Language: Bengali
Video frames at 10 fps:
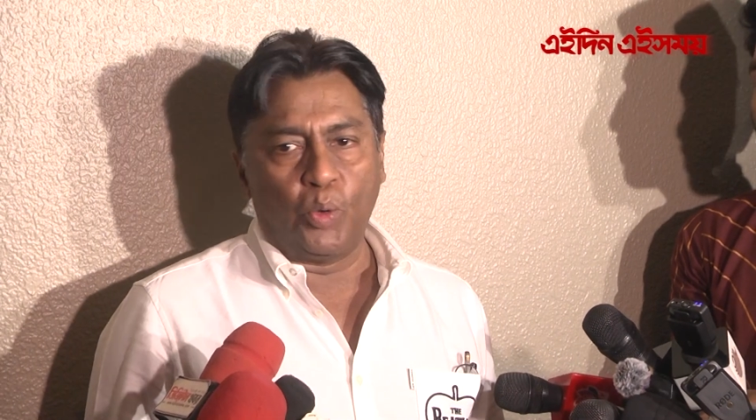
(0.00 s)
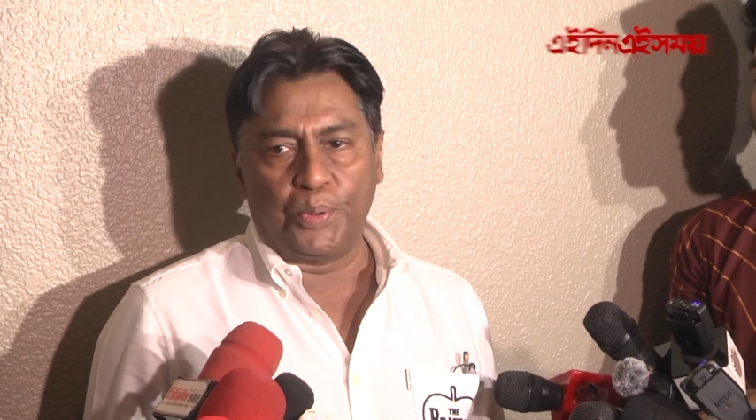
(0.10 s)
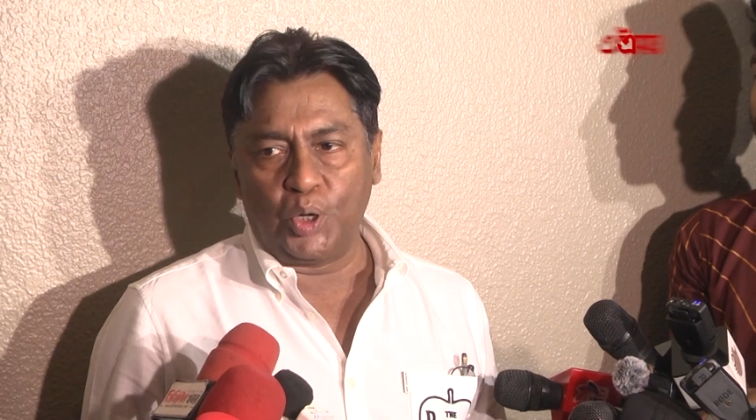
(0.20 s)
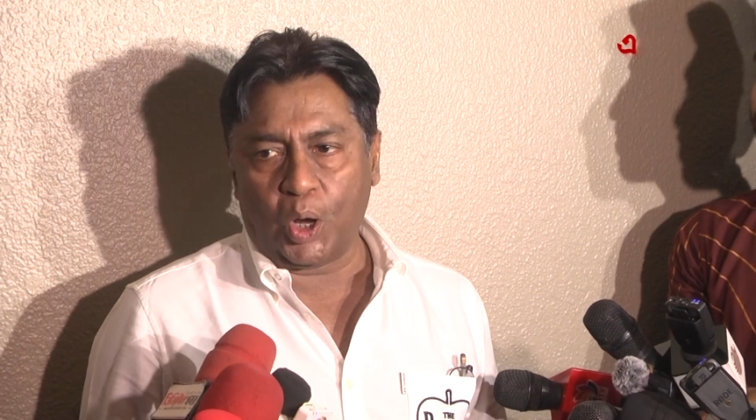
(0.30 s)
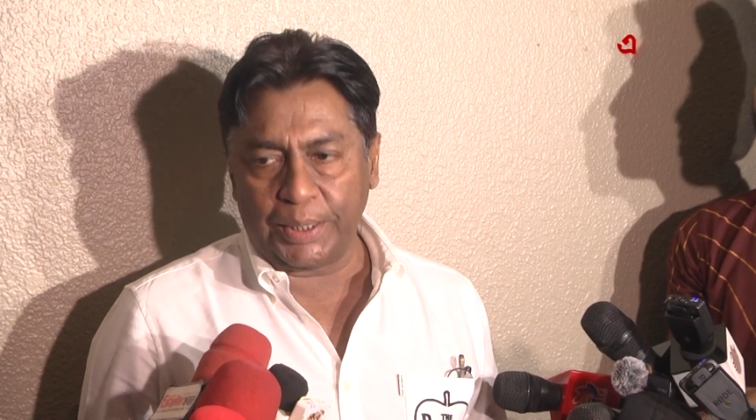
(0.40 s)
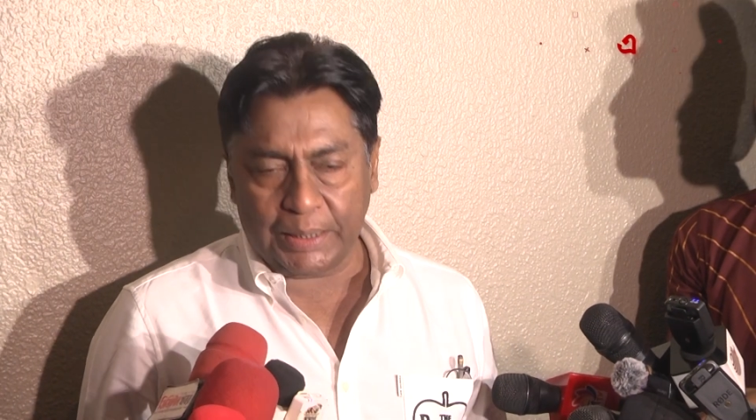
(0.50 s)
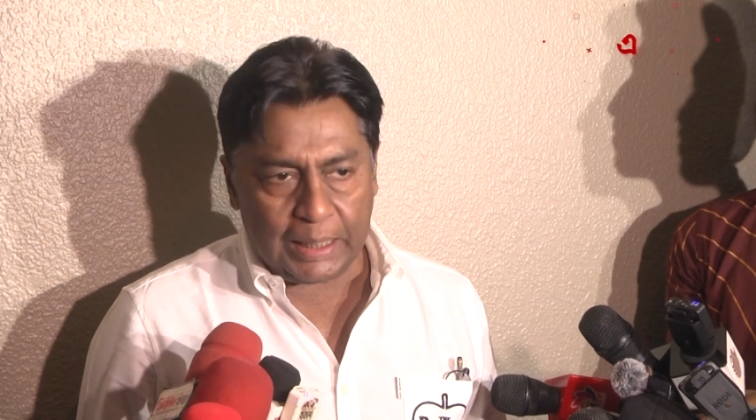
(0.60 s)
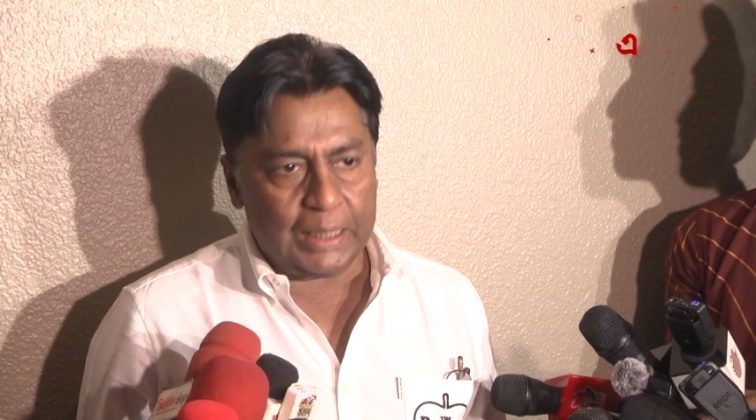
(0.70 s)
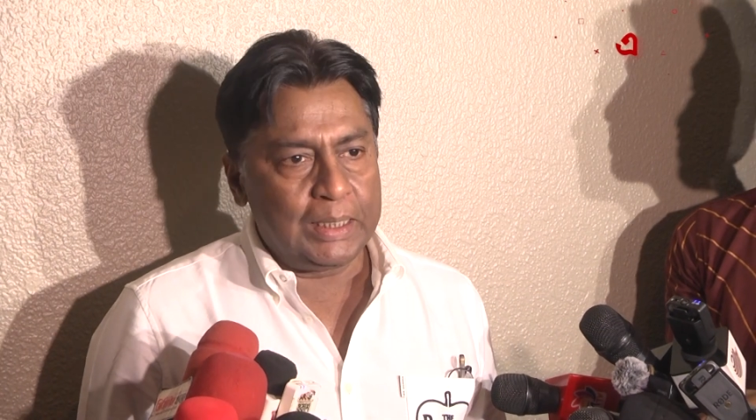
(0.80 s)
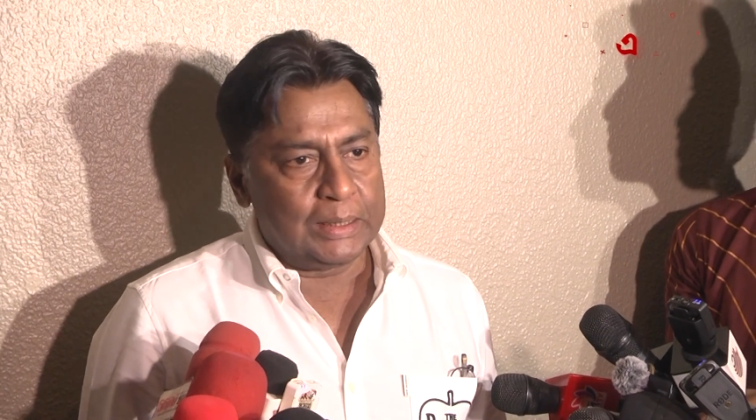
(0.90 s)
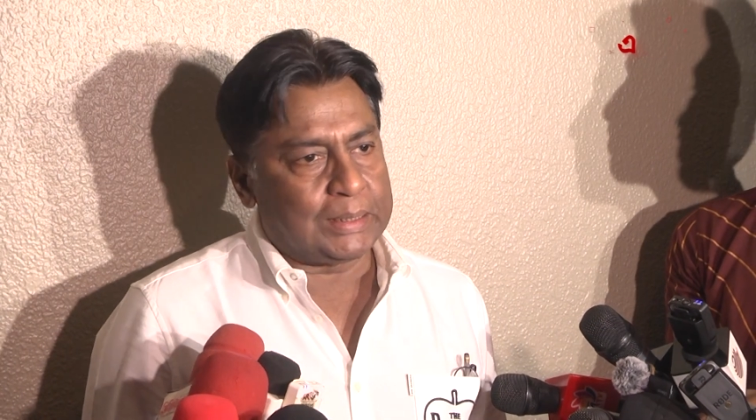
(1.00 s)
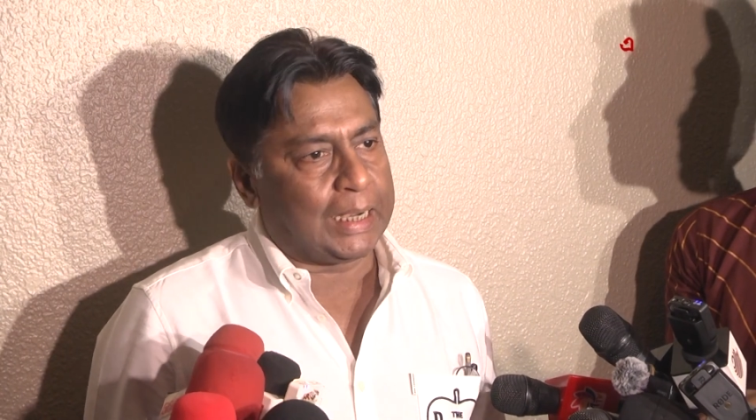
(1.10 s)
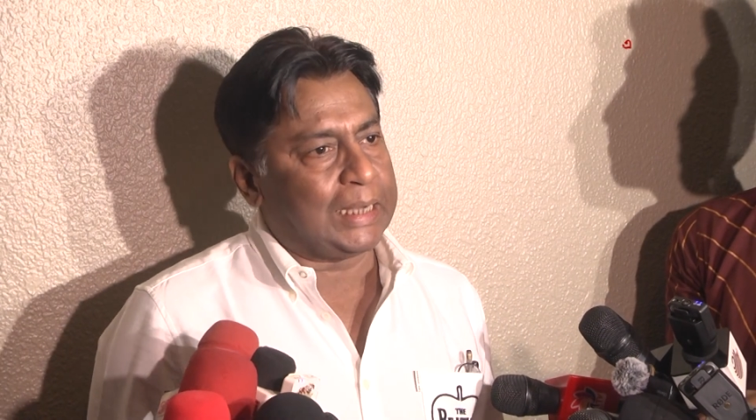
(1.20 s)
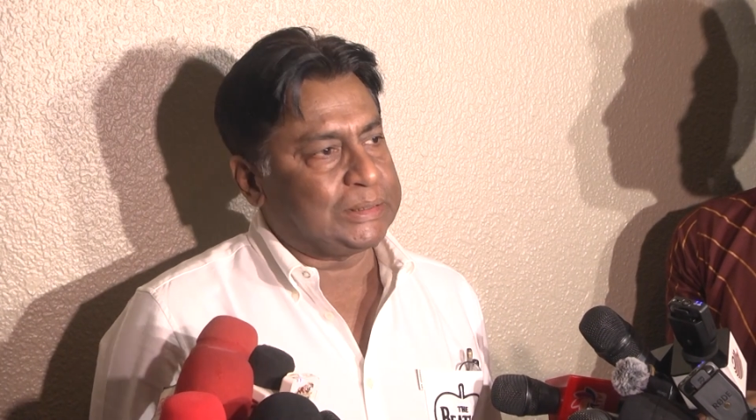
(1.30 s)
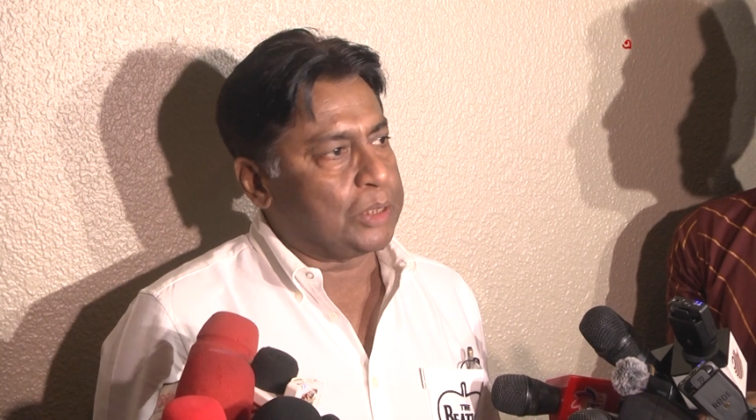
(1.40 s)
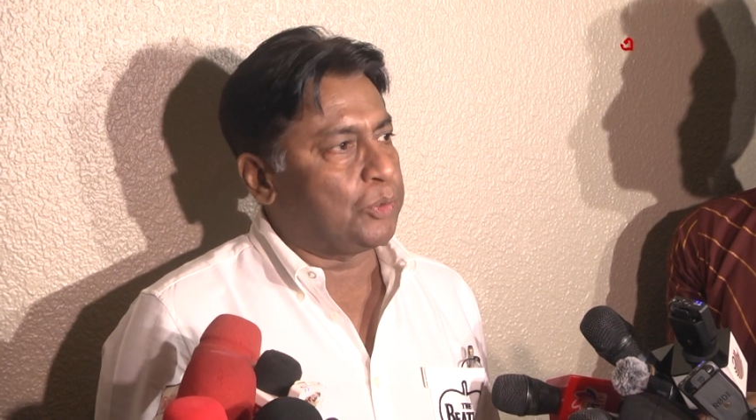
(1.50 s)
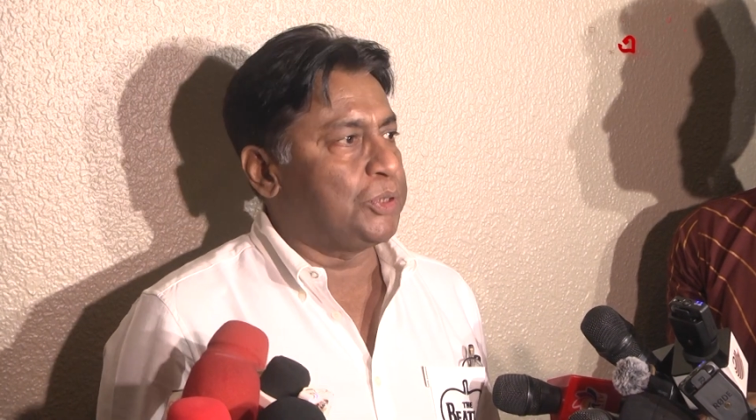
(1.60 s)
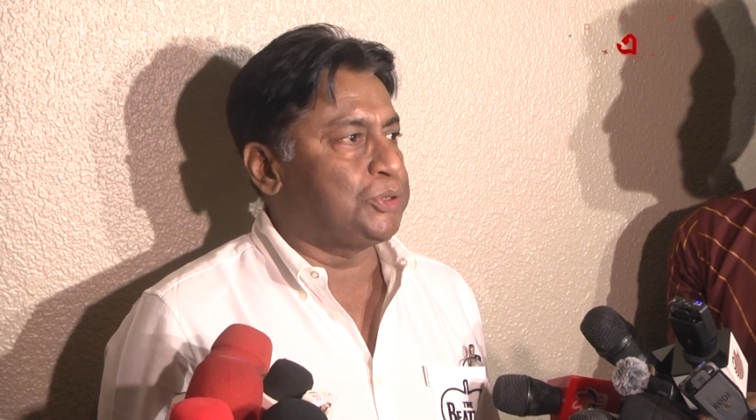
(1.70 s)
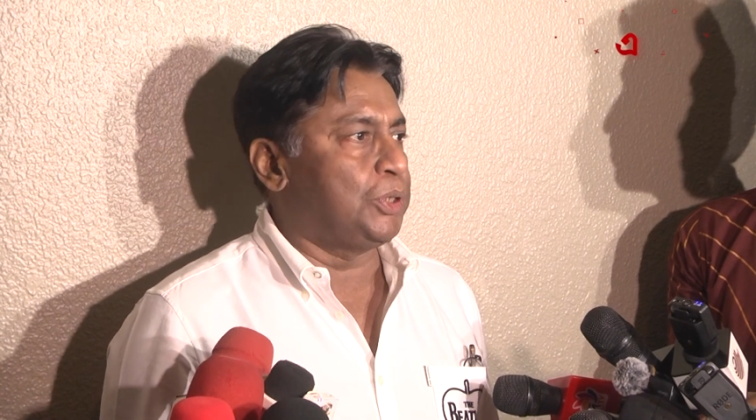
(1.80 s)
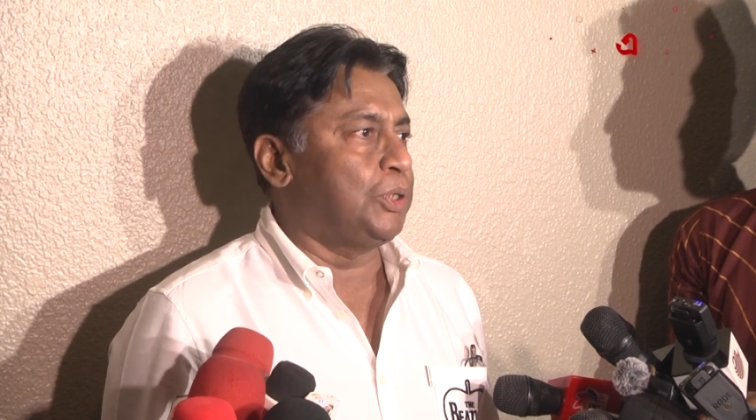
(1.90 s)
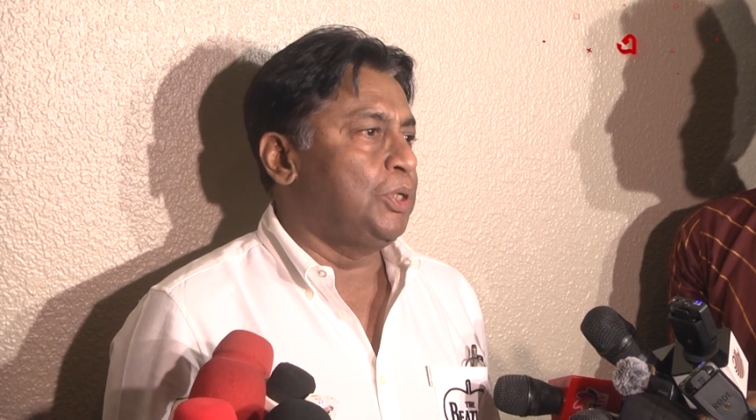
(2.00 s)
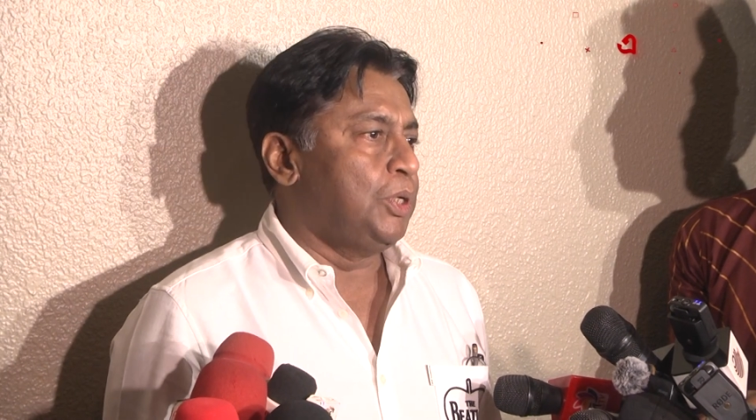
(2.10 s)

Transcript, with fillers: অভিনয়টা তারা আশা করেছিল